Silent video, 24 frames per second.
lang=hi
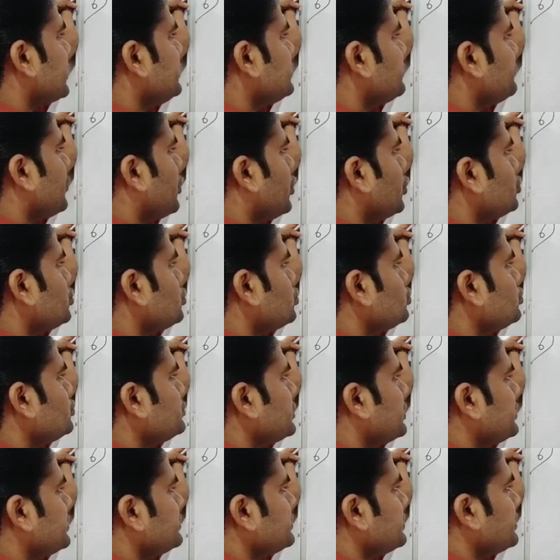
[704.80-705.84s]
साइन की पावर टू
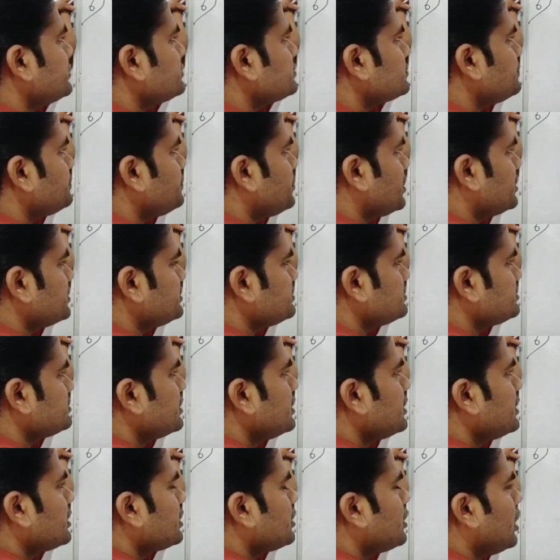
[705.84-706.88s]
एन एक्स प्लस
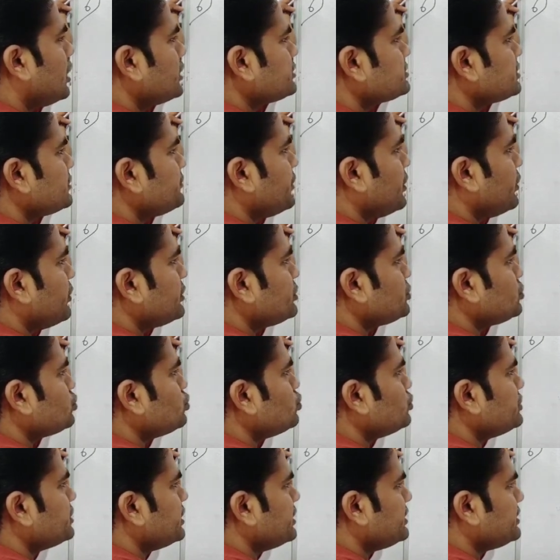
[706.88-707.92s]
कास की पावर
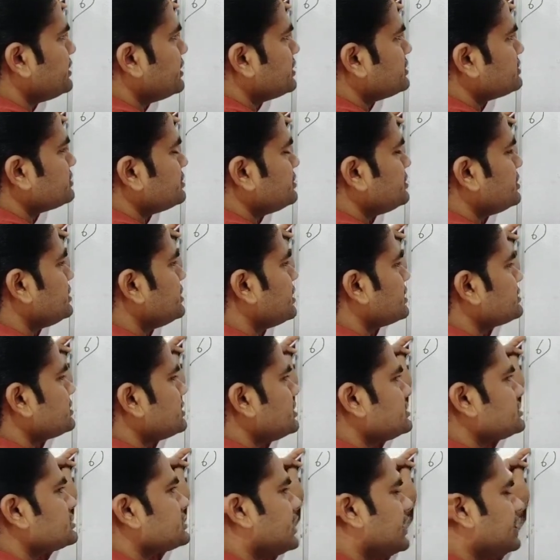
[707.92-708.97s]
टू एन एक्स डी एक्स
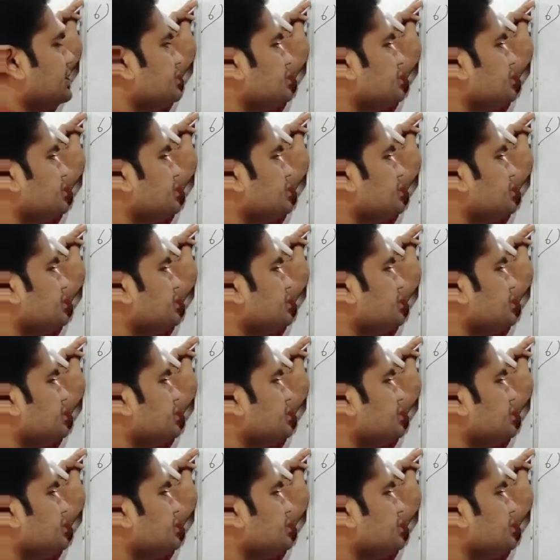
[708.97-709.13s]
इसका